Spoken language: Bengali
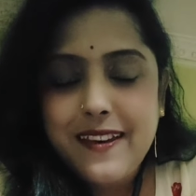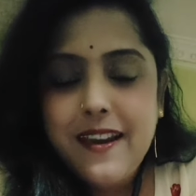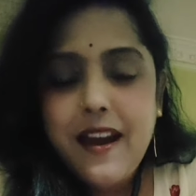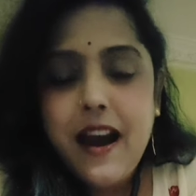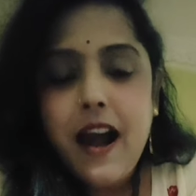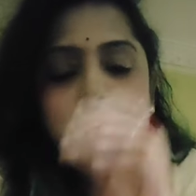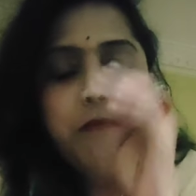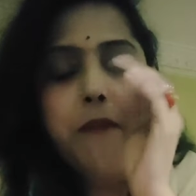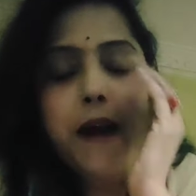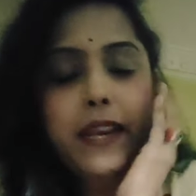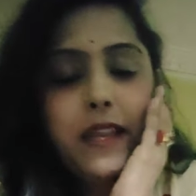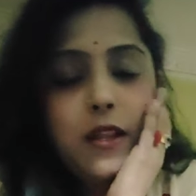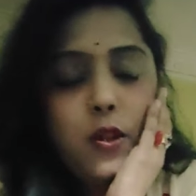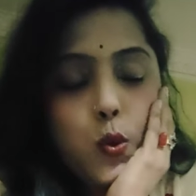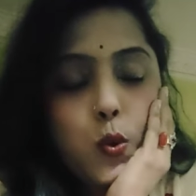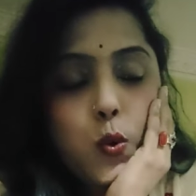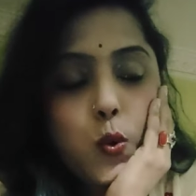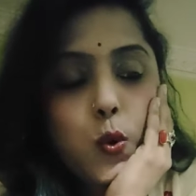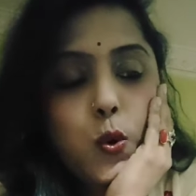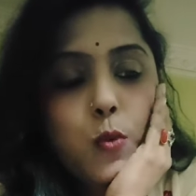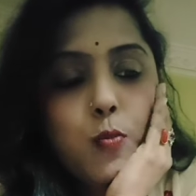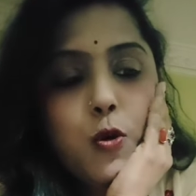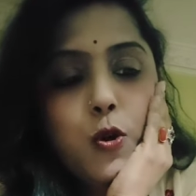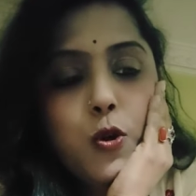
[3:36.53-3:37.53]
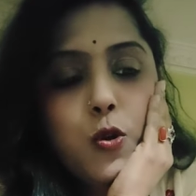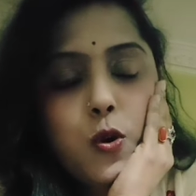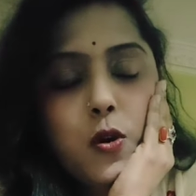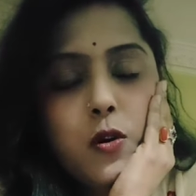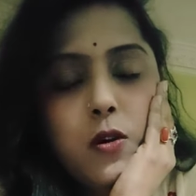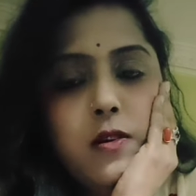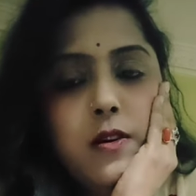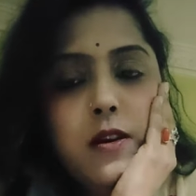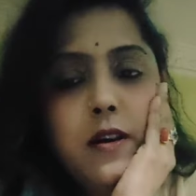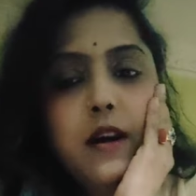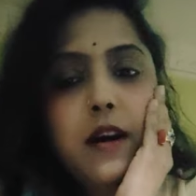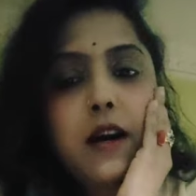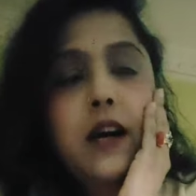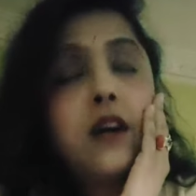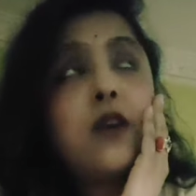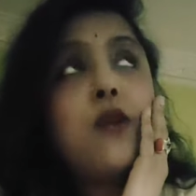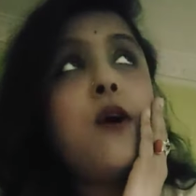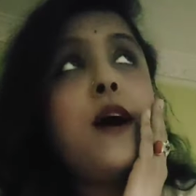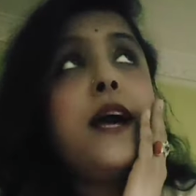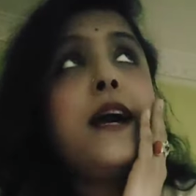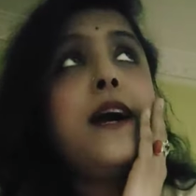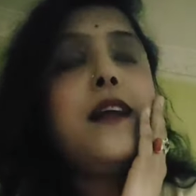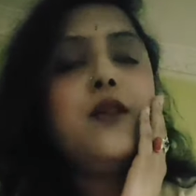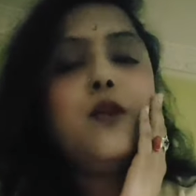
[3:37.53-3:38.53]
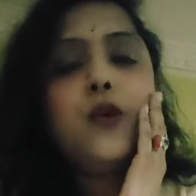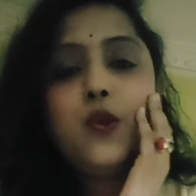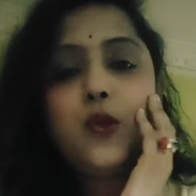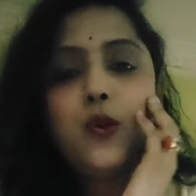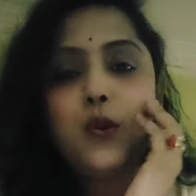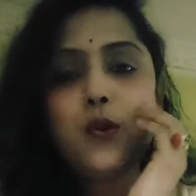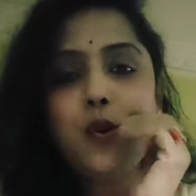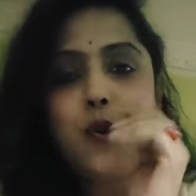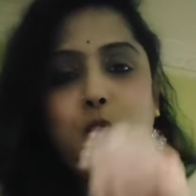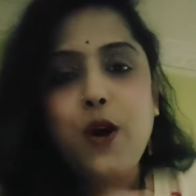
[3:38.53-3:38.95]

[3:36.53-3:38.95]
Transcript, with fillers: আর মাই তোর মতন ক্ষয়কার দুমতন্য